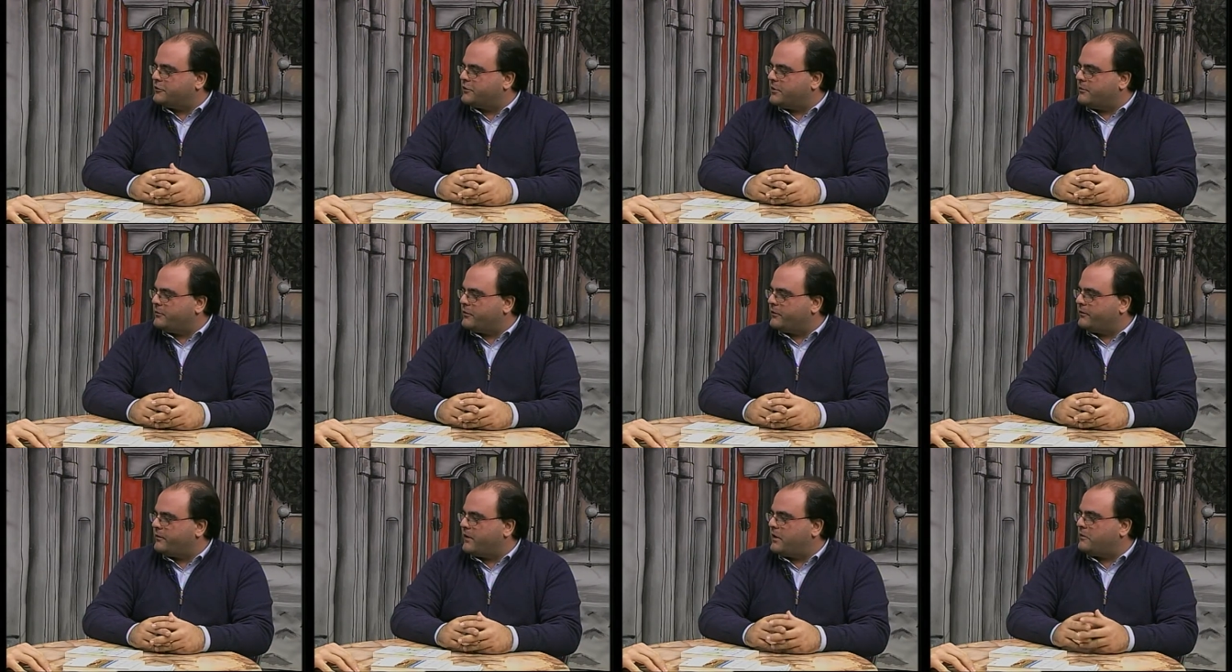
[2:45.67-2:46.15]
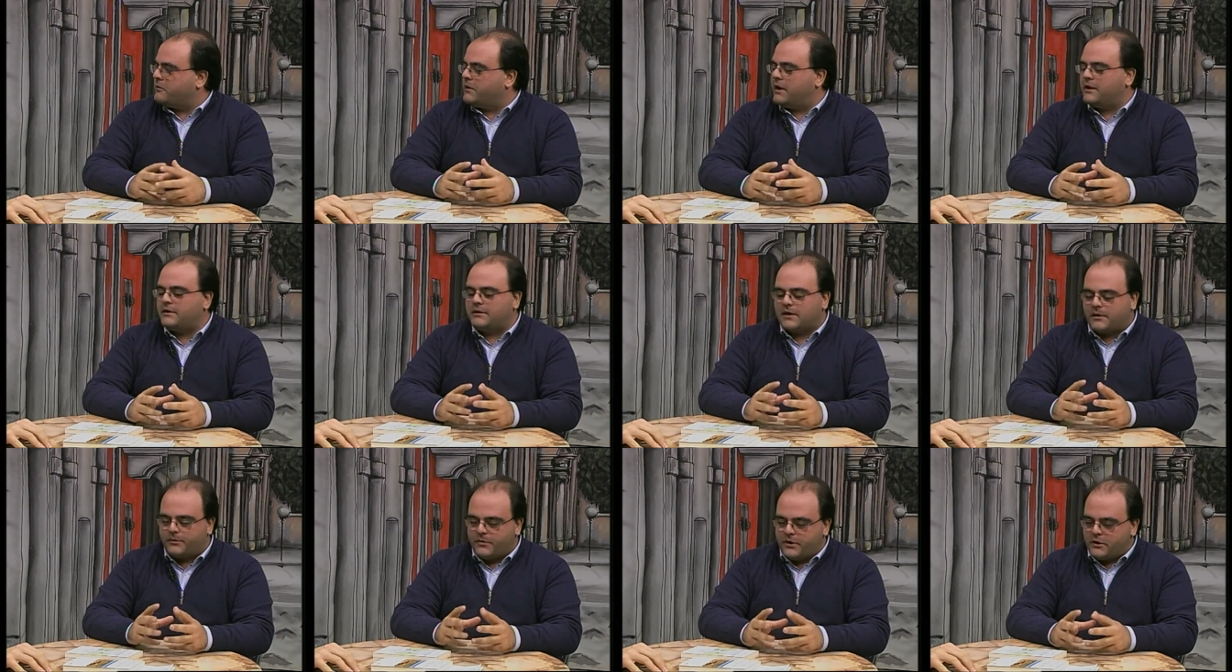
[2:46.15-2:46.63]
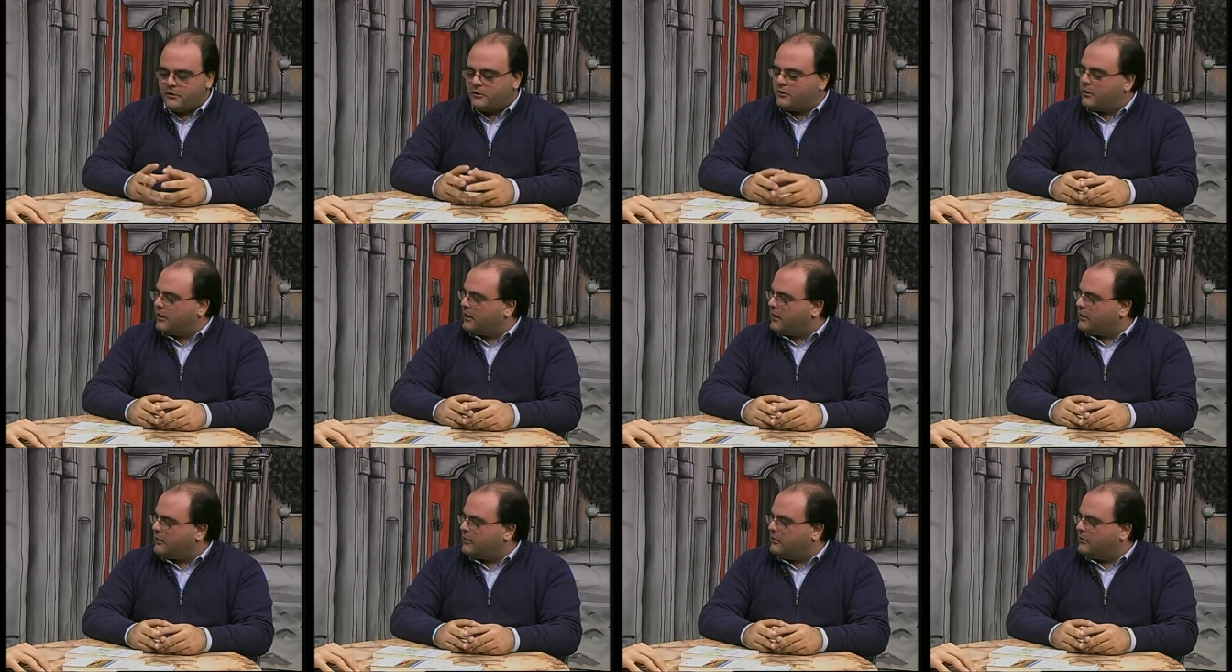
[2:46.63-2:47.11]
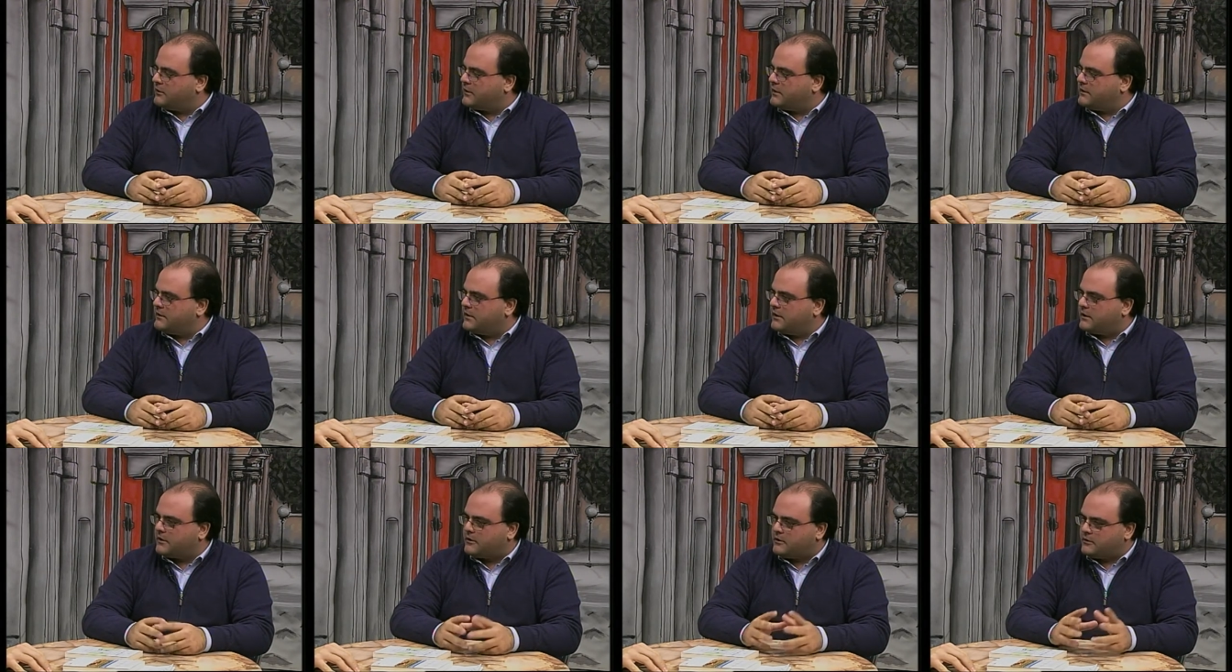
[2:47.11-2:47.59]
tempo fa un'altra piccola raccolta
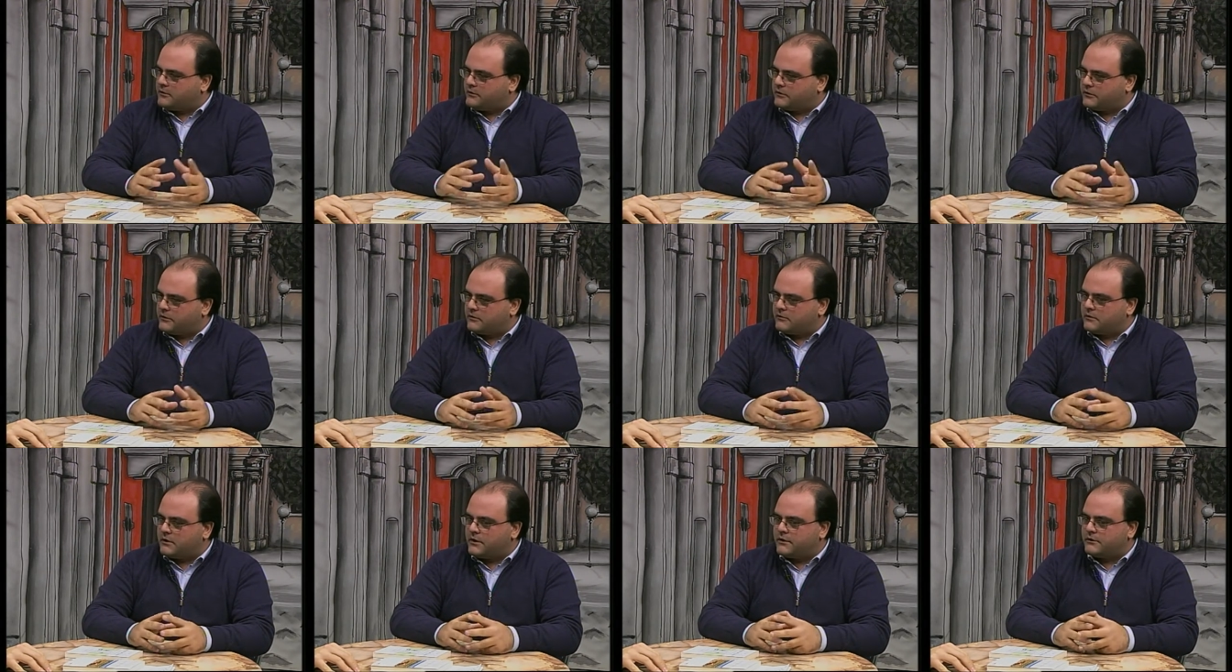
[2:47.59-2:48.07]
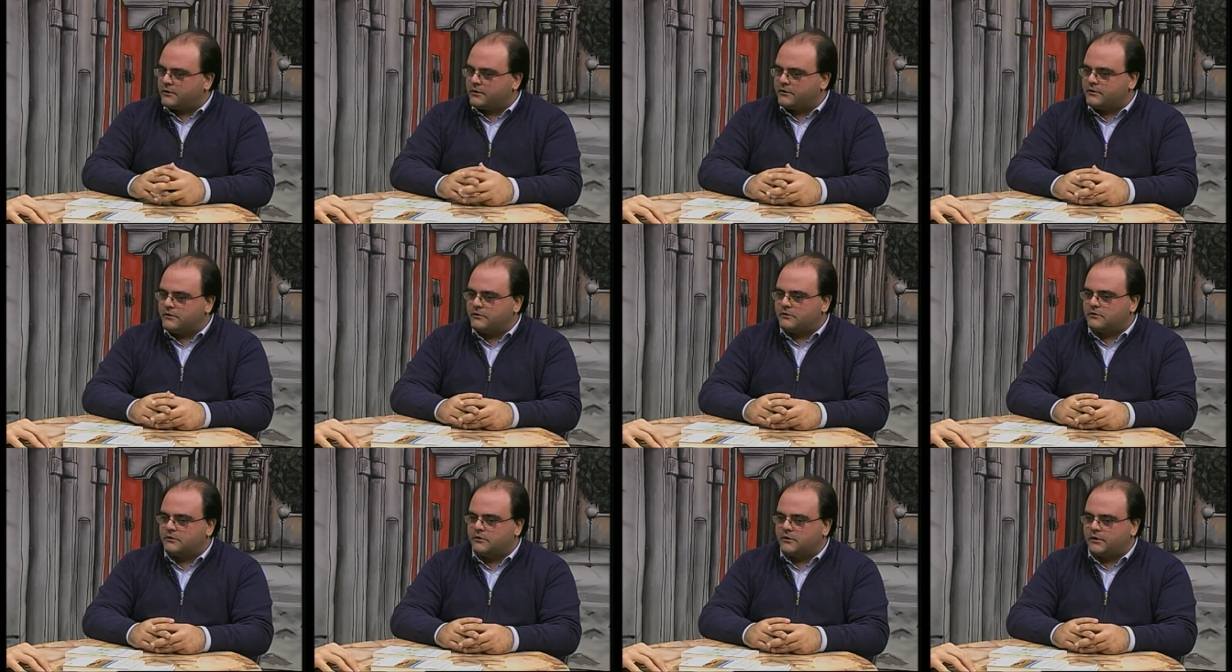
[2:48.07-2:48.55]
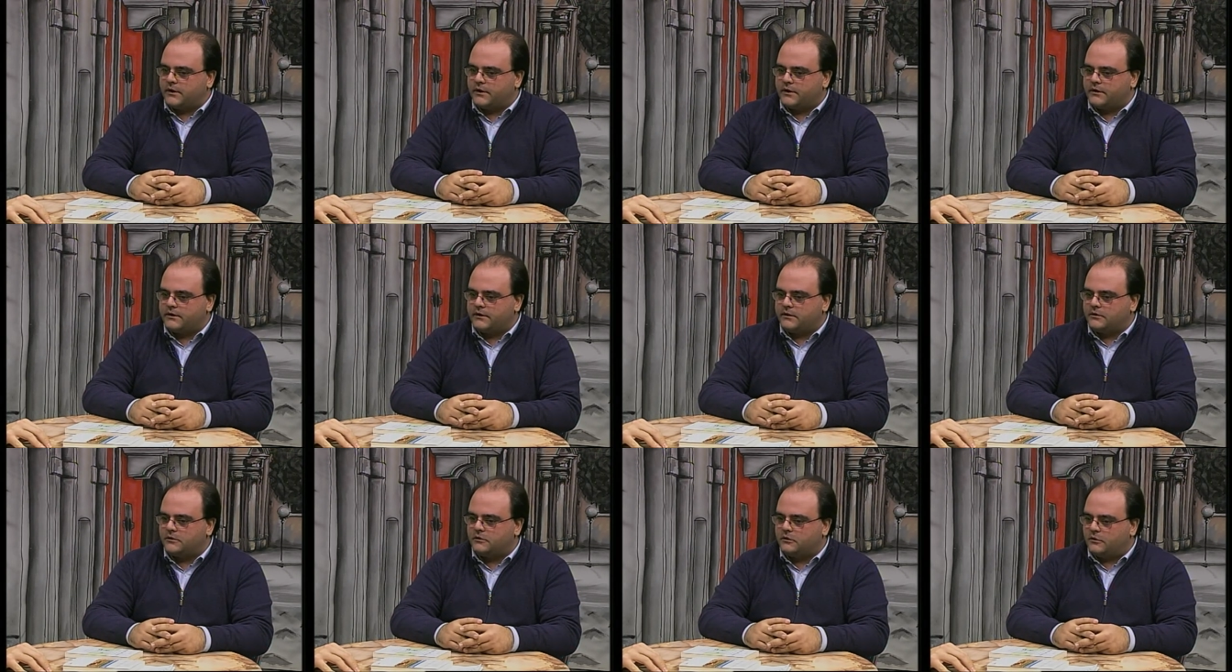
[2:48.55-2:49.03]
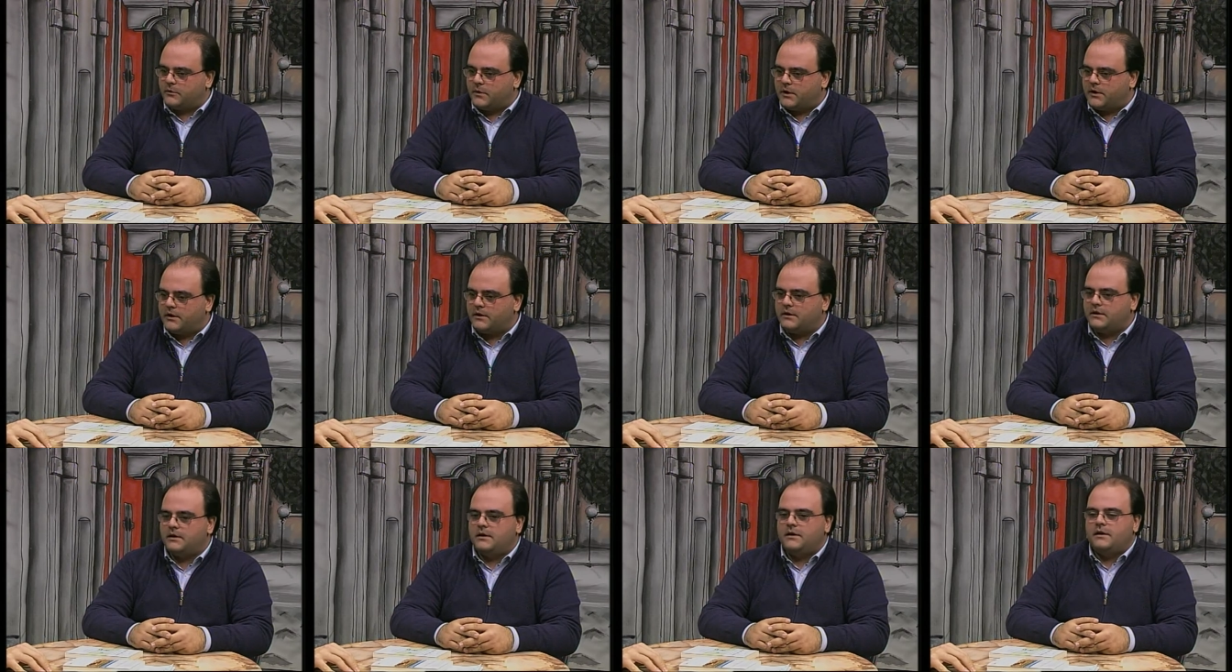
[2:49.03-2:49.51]
di racconti con un altro editore di
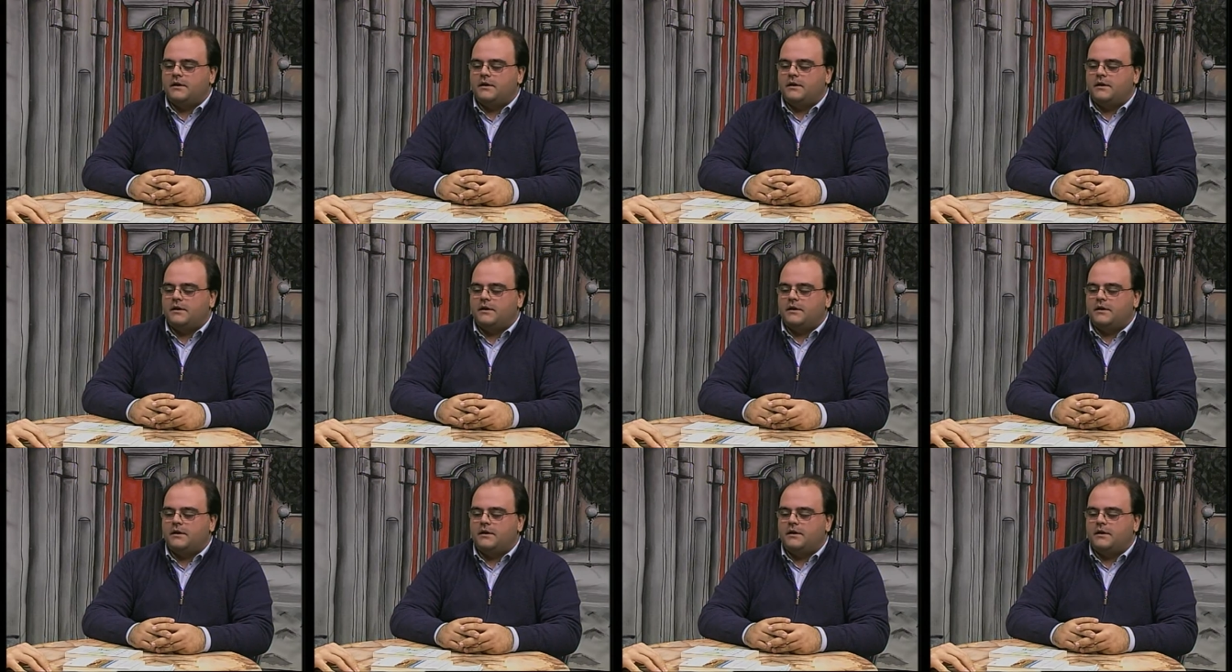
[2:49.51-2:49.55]
Roma,